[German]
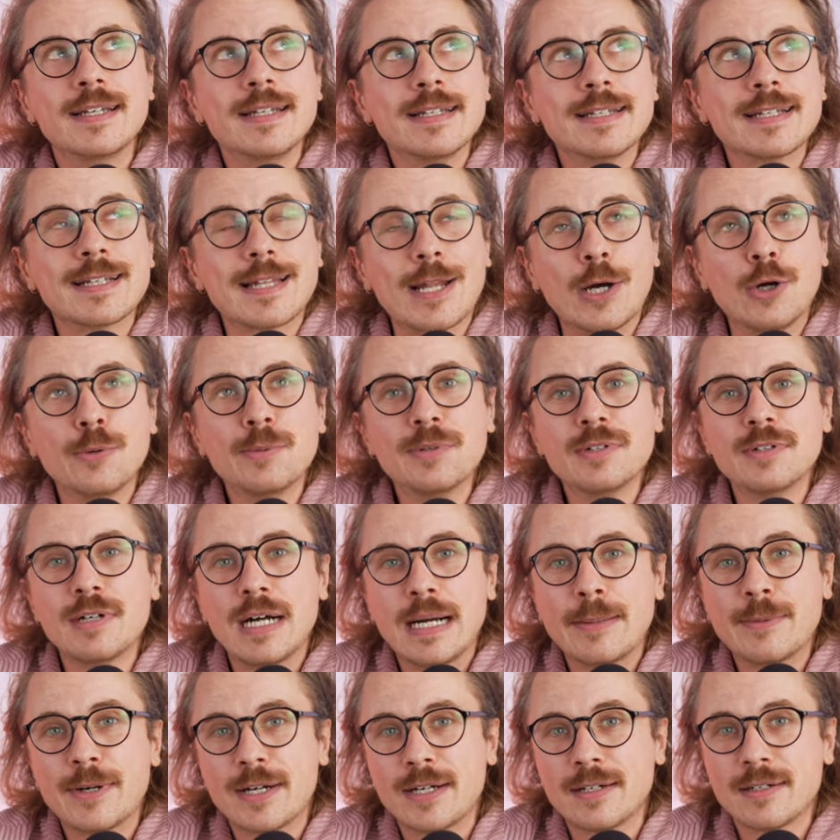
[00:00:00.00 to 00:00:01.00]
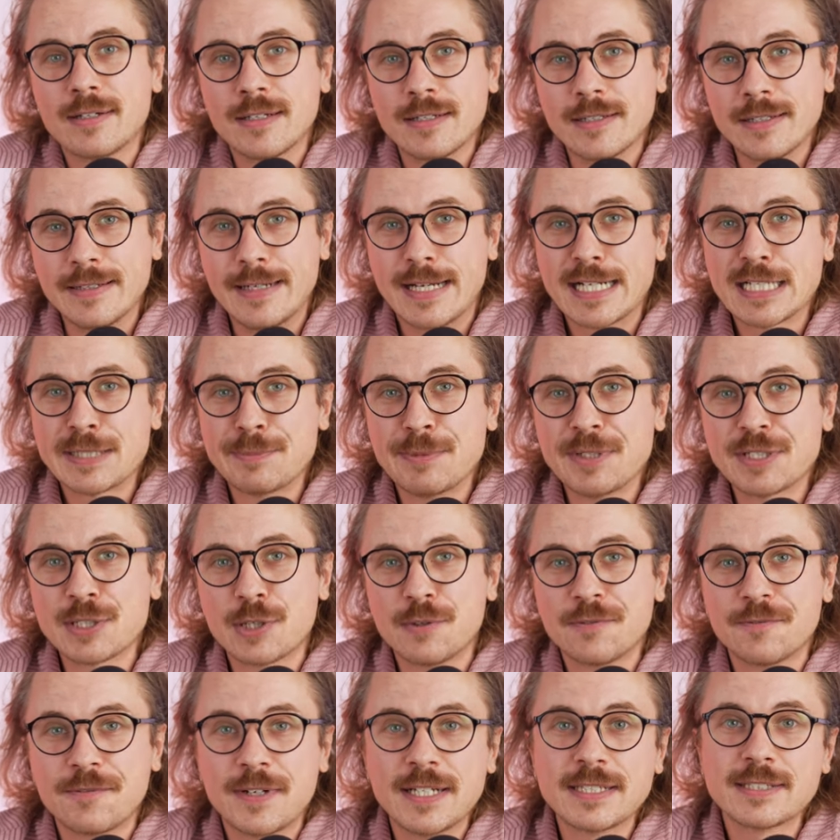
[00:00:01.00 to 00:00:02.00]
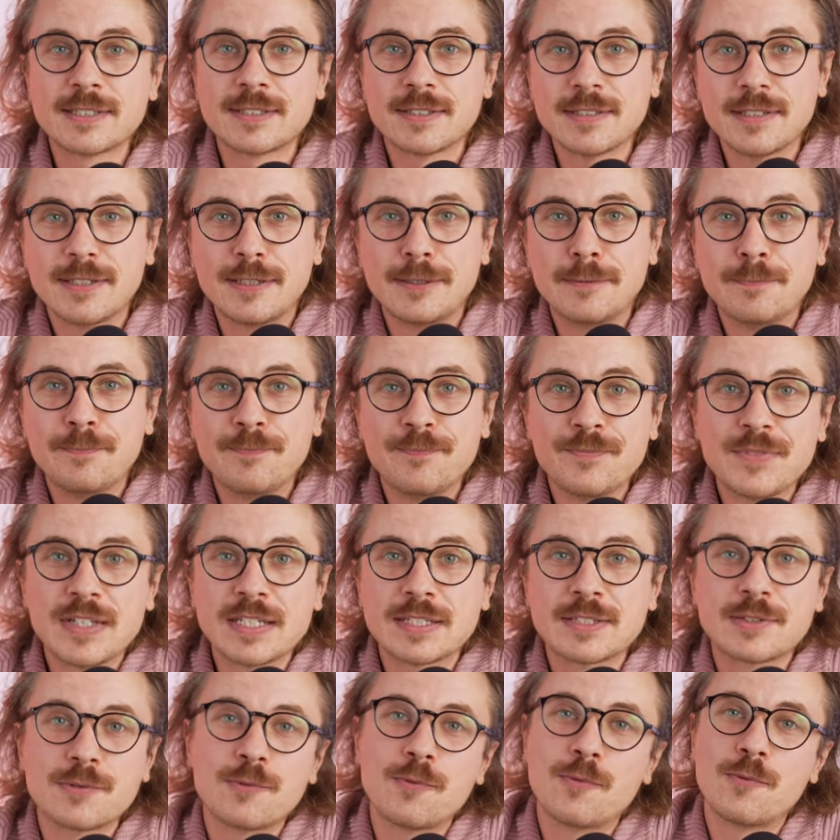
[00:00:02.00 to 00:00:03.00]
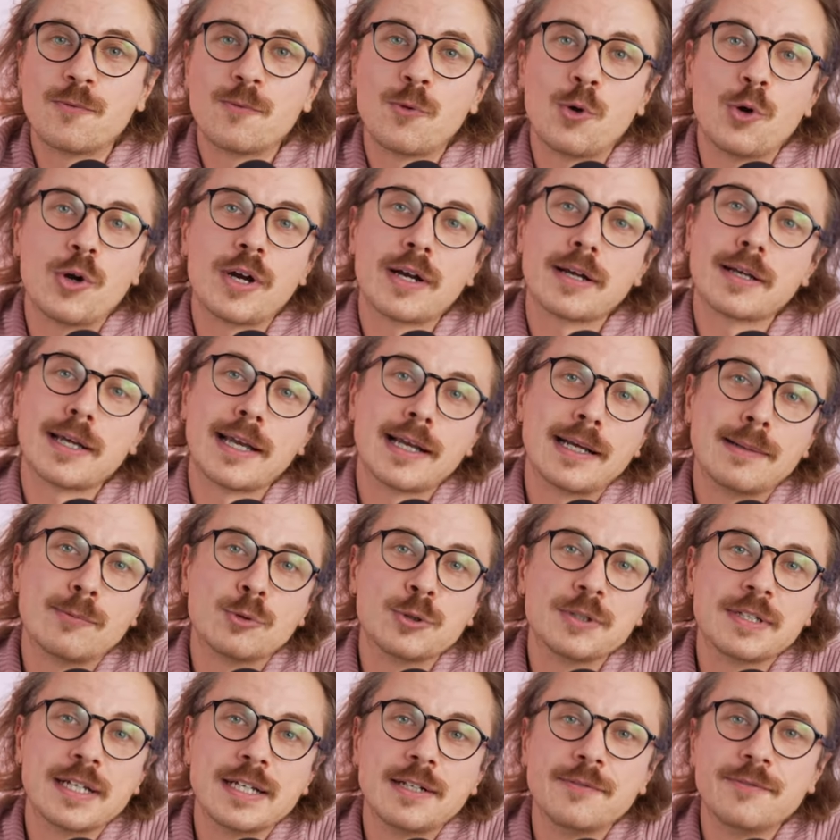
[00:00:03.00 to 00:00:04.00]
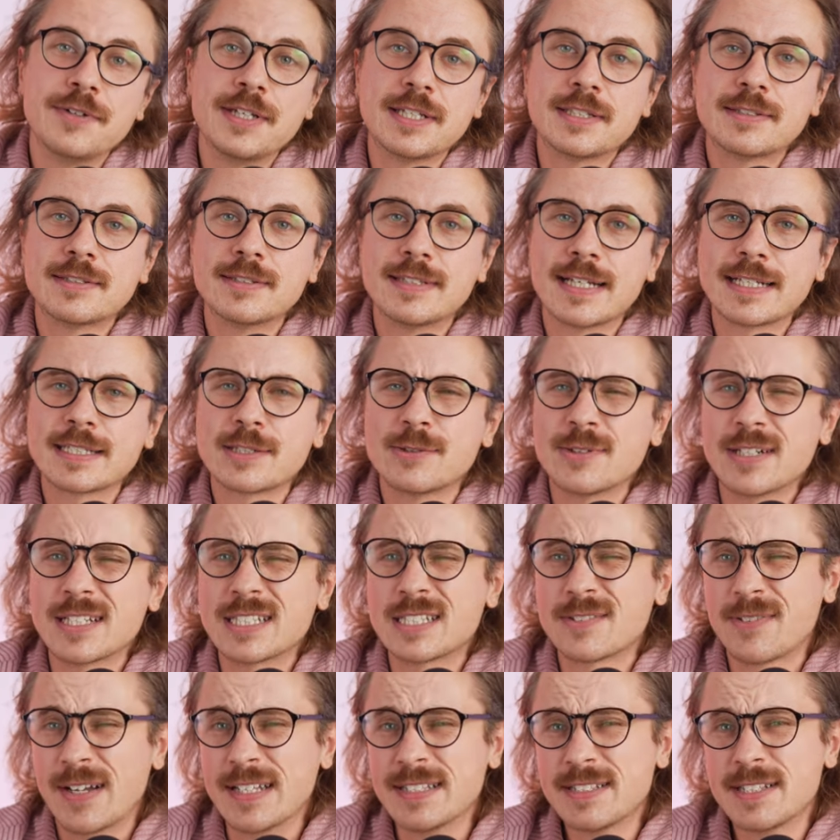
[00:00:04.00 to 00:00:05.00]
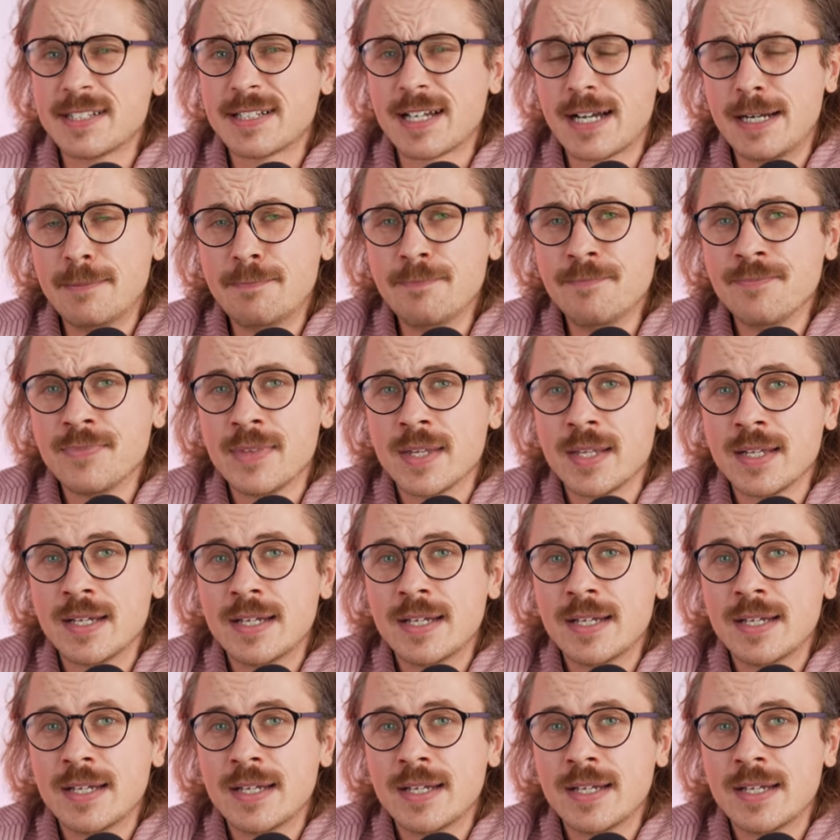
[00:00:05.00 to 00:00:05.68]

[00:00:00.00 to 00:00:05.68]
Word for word: Ich glaube, aber nagel mich drauf fest, ähm, das Vorgängermodell wiegt 620 Gramm.